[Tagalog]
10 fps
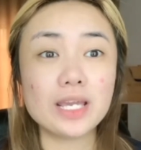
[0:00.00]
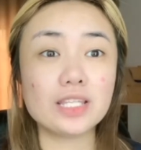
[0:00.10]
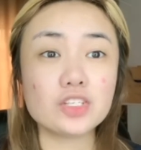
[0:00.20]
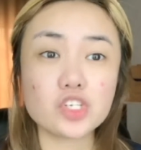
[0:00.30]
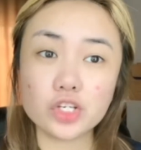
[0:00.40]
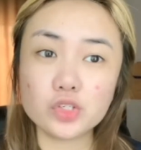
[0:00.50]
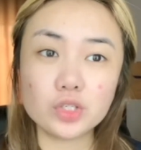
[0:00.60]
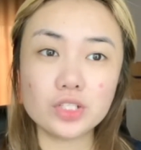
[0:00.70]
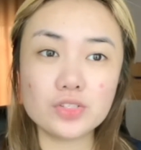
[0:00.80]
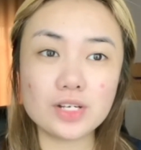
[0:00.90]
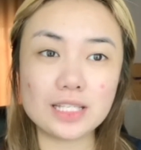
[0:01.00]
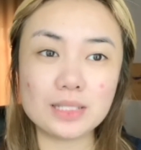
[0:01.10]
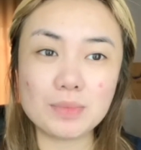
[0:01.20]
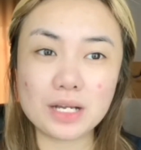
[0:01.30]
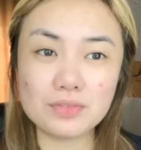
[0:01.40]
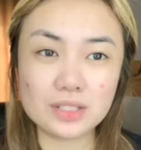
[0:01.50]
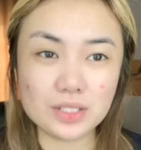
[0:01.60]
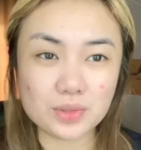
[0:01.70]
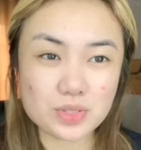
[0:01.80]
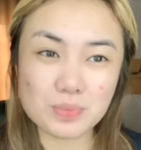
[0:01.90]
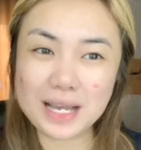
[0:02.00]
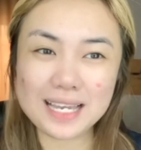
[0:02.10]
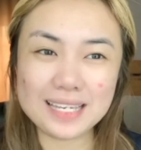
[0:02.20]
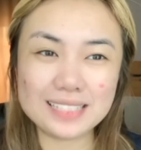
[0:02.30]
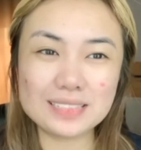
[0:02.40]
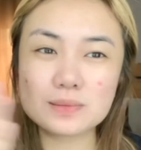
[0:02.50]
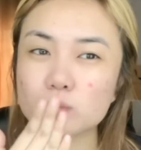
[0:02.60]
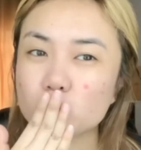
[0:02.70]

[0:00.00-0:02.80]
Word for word: And i-share niyo na din yung ating mga videos. Bye!